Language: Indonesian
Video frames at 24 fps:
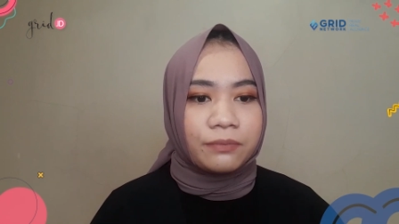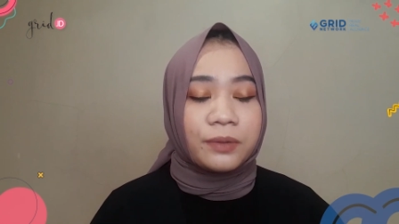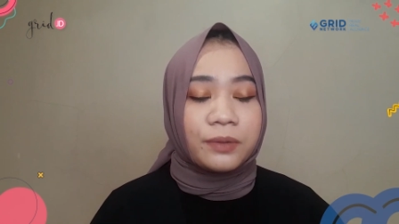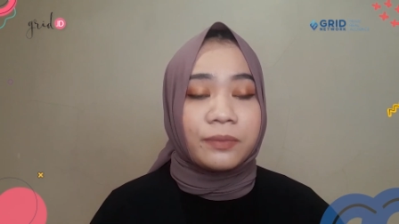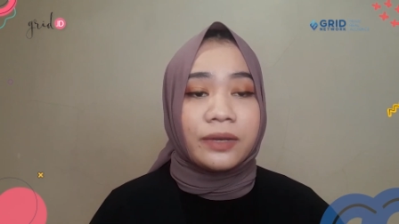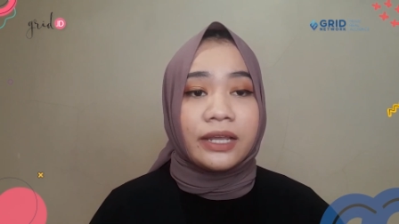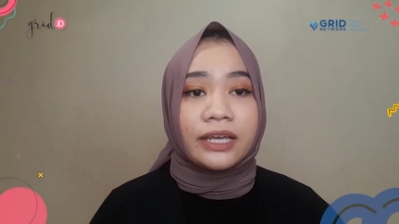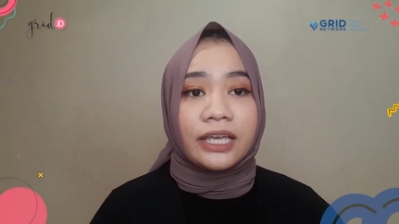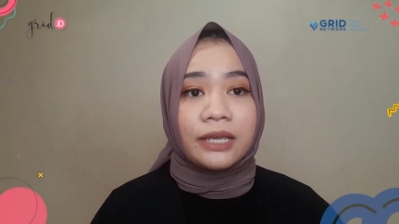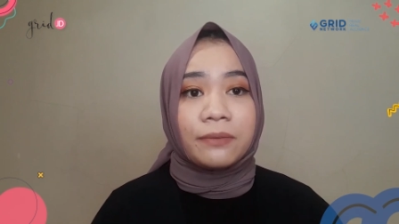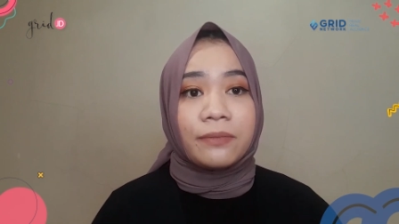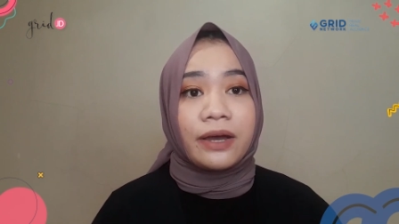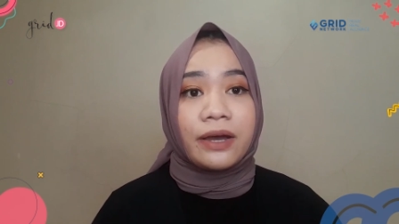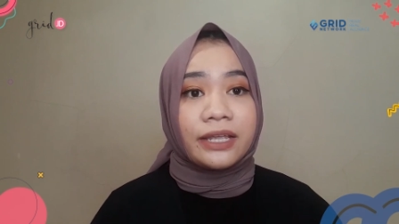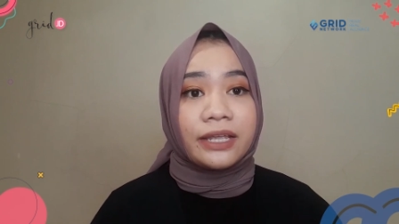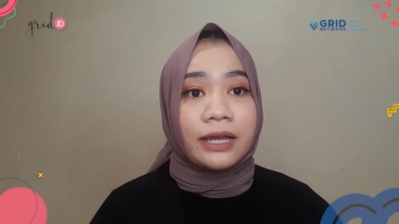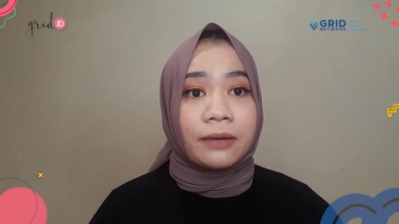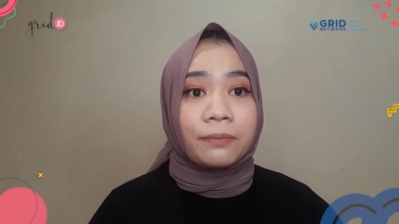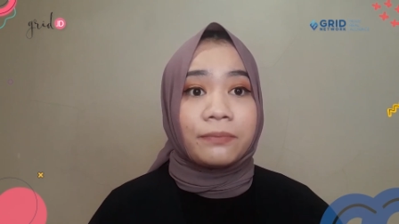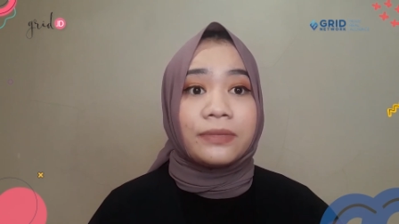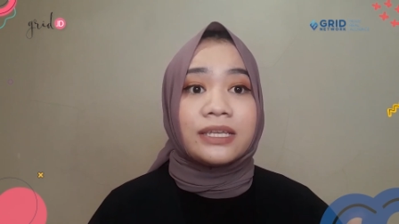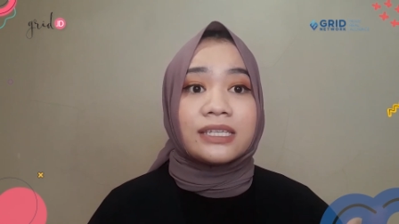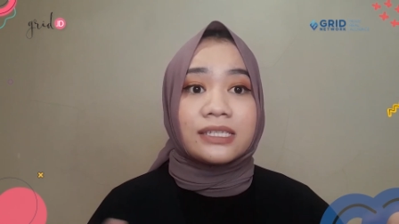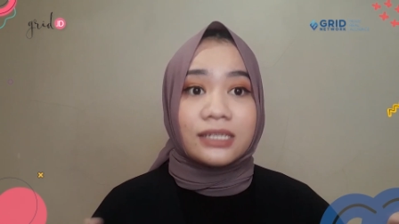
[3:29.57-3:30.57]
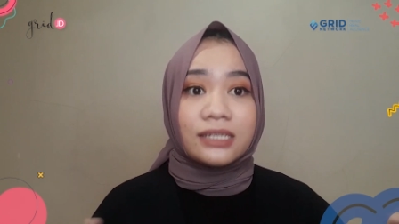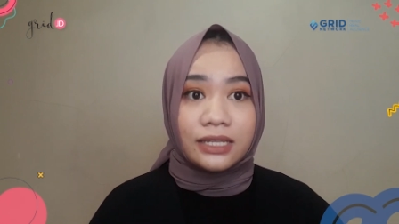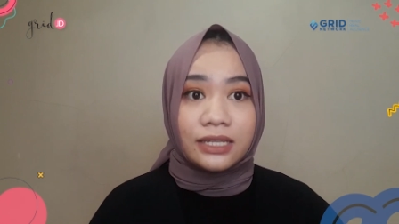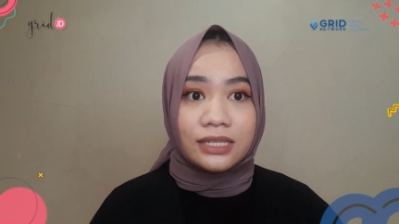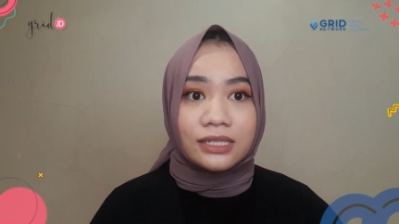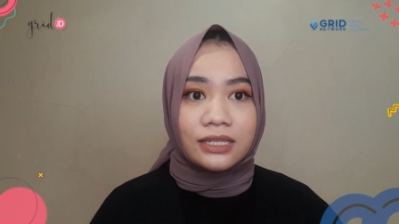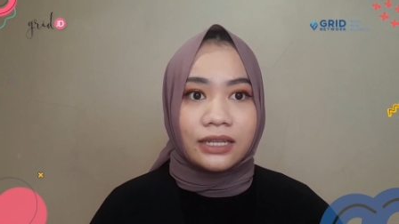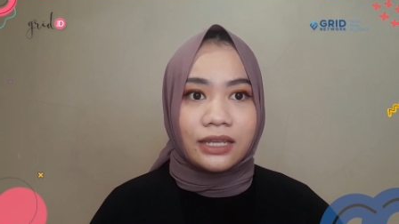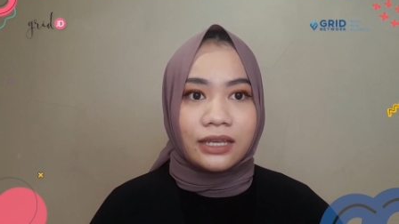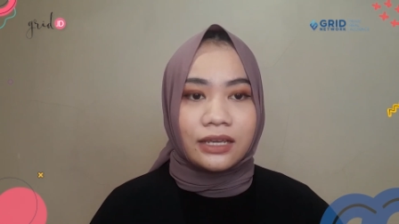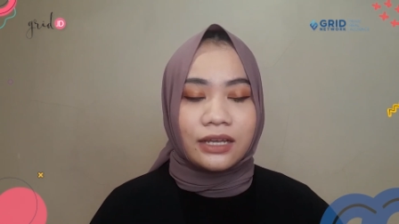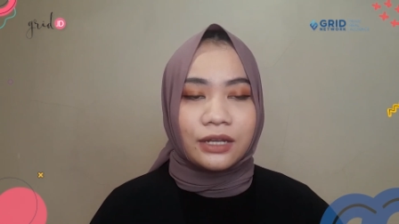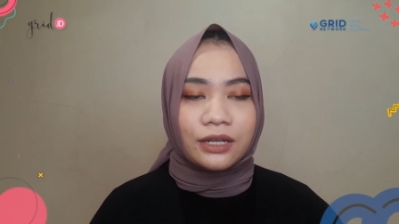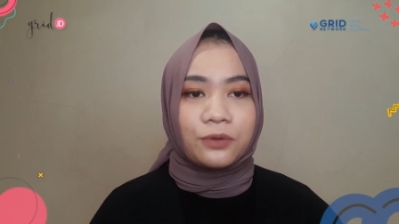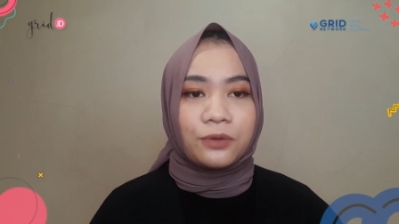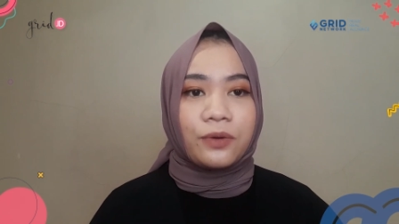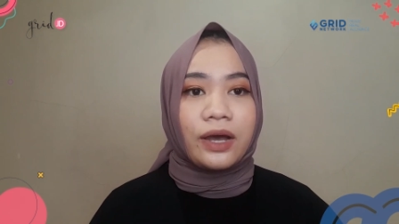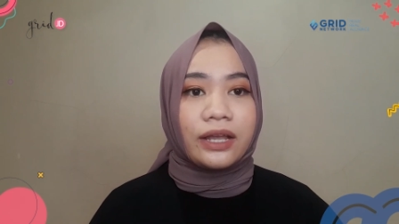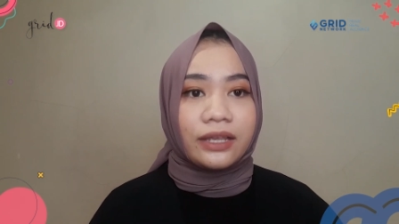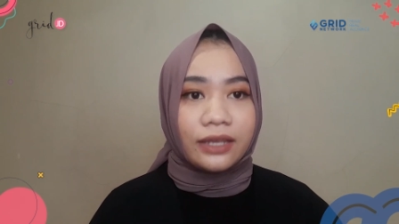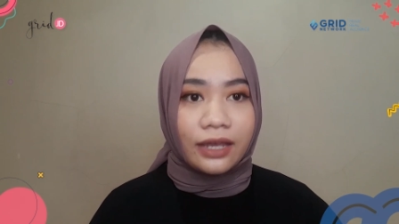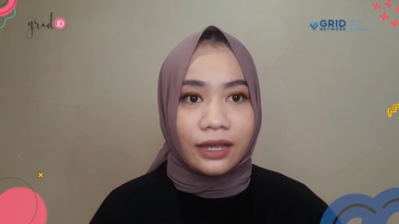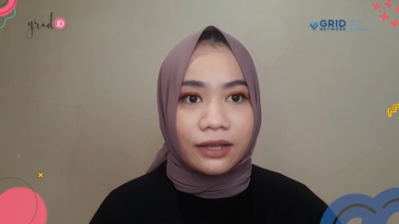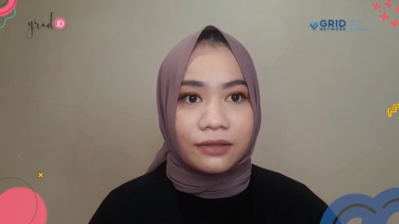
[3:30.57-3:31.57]
memiliki banyak bisnis nih
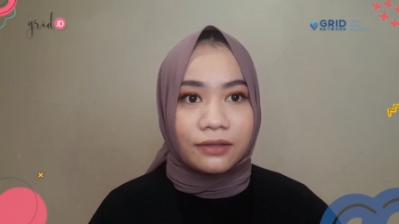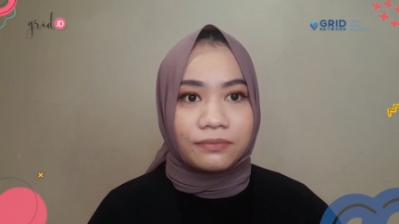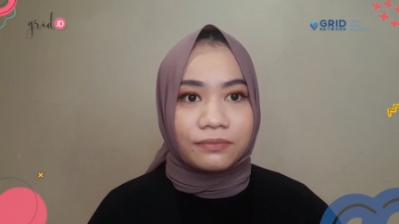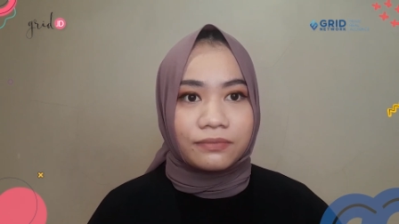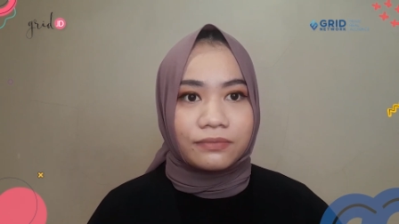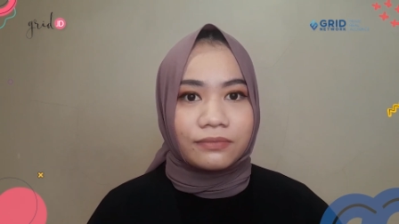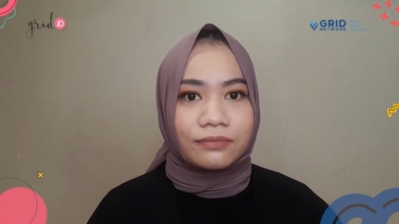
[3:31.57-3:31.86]
keduanya.